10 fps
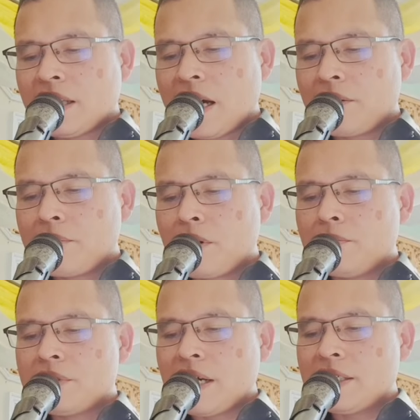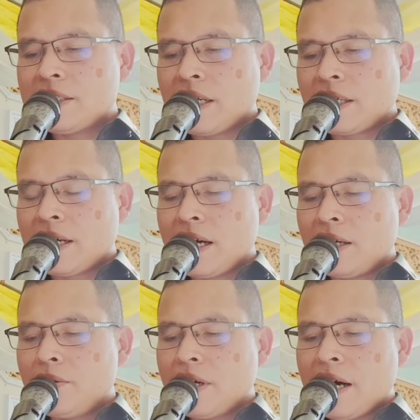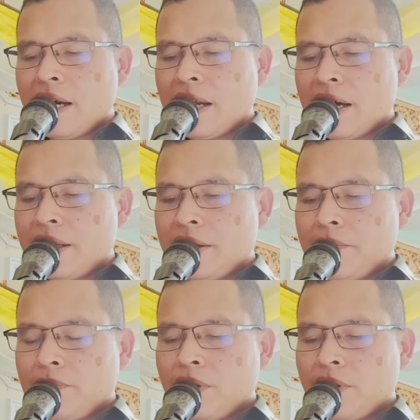ต่างพร้อมใจจัดงานด้วยอาลัย